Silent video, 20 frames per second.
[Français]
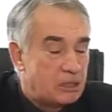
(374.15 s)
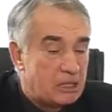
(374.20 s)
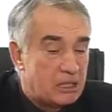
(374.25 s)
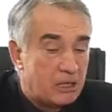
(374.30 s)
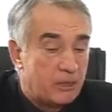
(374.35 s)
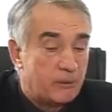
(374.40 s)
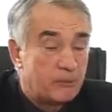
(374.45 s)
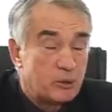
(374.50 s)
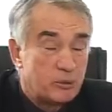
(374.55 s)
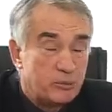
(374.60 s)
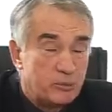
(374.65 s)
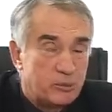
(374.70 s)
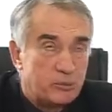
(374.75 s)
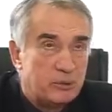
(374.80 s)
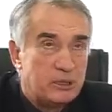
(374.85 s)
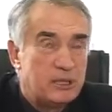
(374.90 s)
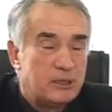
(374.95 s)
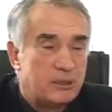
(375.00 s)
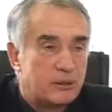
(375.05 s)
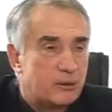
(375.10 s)
Alors moi, je me suis
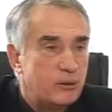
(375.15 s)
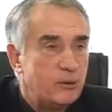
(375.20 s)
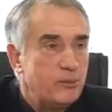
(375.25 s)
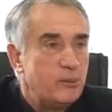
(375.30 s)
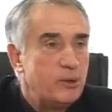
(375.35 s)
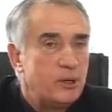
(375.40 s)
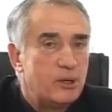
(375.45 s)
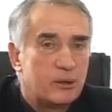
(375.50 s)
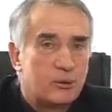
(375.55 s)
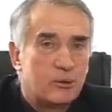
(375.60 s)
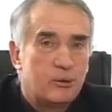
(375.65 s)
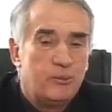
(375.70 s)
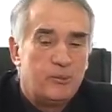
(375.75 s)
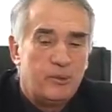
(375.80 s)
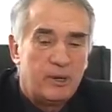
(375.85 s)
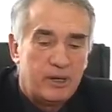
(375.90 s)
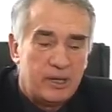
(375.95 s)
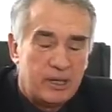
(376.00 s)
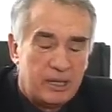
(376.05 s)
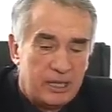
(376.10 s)
dit, comment,
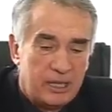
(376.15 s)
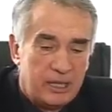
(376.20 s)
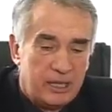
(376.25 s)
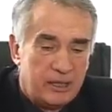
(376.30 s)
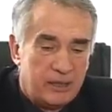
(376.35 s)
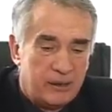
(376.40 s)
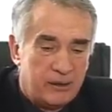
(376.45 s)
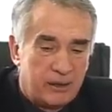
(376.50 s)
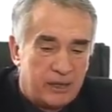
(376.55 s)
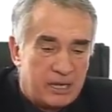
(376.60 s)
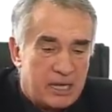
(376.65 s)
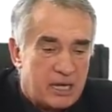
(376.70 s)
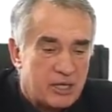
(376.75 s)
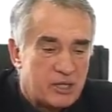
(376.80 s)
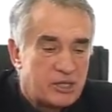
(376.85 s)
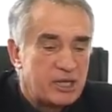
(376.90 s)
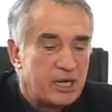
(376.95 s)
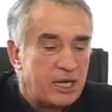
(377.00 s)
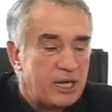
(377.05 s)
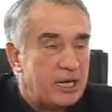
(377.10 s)
comment
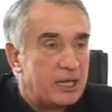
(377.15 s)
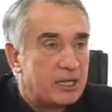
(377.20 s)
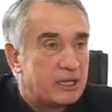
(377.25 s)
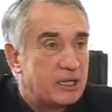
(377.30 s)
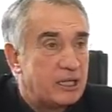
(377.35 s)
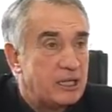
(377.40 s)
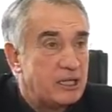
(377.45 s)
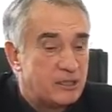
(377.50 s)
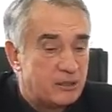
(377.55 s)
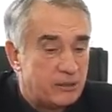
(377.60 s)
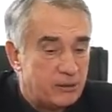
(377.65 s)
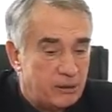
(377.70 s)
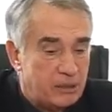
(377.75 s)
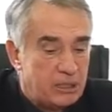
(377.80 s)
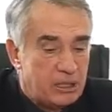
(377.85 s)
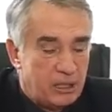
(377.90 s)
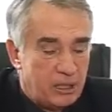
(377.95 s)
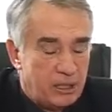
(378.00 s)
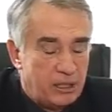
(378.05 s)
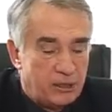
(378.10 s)
réagir à la crise
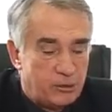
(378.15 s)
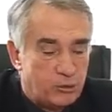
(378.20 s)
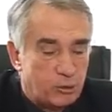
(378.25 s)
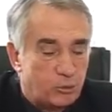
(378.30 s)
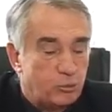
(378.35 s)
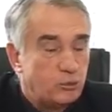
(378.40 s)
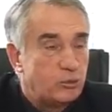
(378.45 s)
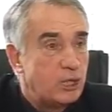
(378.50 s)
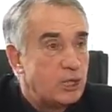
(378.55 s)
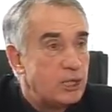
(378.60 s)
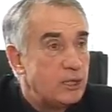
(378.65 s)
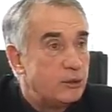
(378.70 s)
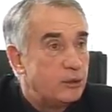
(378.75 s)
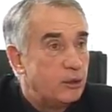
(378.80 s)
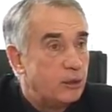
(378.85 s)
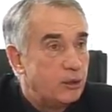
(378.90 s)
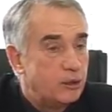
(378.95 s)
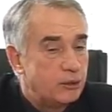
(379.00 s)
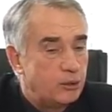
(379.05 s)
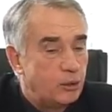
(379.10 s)
et surtout dans,
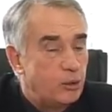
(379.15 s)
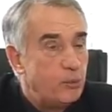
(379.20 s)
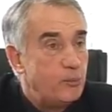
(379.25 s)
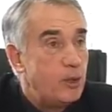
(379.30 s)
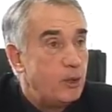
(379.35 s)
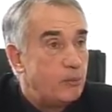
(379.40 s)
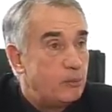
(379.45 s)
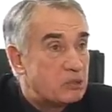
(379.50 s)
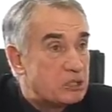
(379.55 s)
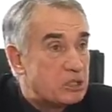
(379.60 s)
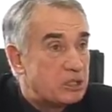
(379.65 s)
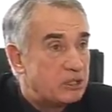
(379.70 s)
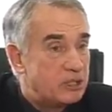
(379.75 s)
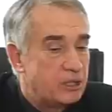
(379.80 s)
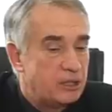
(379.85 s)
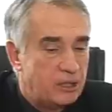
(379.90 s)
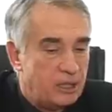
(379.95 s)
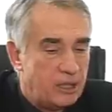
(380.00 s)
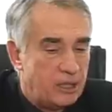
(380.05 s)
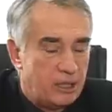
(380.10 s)
le meuble
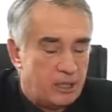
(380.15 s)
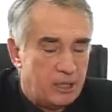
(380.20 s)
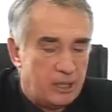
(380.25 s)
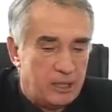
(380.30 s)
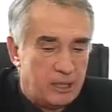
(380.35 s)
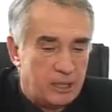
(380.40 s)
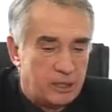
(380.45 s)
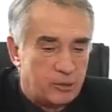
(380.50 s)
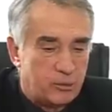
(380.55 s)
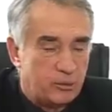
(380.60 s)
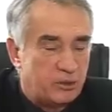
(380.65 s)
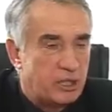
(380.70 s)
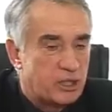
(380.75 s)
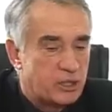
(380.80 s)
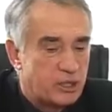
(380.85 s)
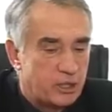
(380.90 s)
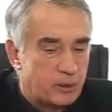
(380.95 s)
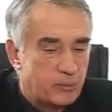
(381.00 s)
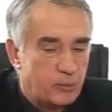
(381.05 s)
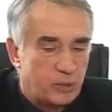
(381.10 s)
C'était la, zone
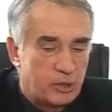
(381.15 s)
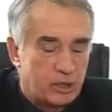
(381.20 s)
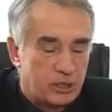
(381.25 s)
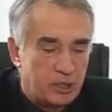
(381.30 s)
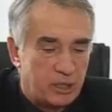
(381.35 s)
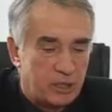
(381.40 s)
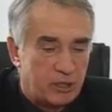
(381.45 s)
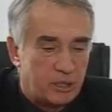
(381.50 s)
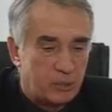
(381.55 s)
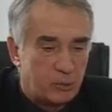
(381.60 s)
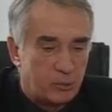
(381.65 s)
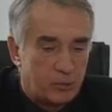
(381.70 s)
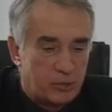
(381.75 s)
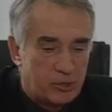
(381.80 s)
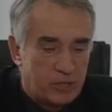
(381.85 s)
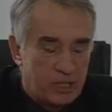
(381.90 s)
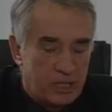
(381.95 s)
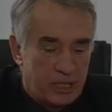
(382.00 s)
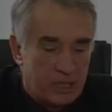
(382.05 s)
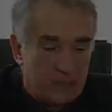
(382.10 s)
d'Agetmo qui était très
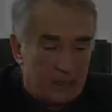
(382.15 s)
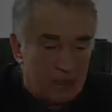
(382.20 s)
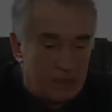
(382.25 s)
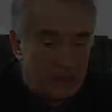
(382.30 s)
touchée.